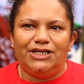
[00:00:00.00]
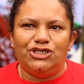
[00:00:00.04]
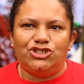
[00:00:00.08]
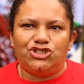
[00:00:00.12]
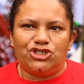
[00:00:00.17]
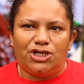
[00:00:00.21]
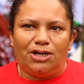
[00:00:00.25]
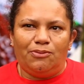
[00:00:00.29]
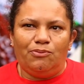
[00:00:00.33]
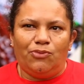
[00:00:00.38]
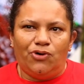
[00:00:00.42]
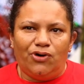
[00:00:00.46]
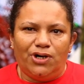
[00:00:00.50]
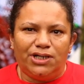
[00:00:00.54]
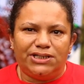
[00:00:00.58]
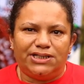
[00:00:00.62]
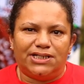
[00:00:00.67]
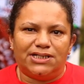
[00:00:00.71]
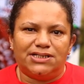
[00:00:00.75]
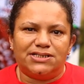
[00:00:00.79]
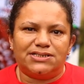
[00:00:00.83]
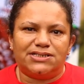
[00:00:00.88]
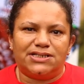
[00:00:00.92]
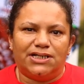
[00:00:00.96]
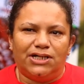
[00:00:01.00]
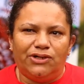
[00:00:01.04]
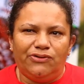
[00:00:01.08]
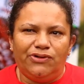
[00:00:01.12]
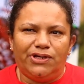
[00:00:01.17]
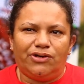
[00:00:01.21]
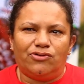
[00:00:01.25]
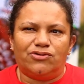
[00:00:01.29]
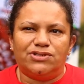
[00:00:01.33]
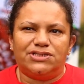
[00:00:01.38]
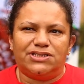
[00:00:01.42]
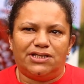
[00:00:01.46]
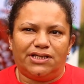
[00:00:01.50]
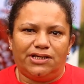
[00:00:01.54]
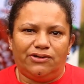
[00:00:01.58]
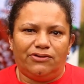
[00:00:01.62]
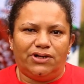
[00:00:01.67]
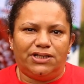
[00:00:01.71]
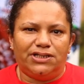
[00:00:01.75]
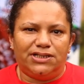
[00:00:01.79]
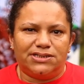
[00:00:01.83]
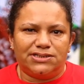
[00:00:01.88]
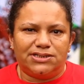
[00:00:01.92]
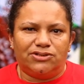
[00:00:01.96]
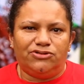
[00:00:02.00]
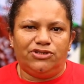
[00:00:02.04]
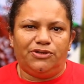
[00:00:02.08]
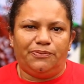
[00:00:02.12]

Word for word: e chamou a atenção e conseguiu a adesão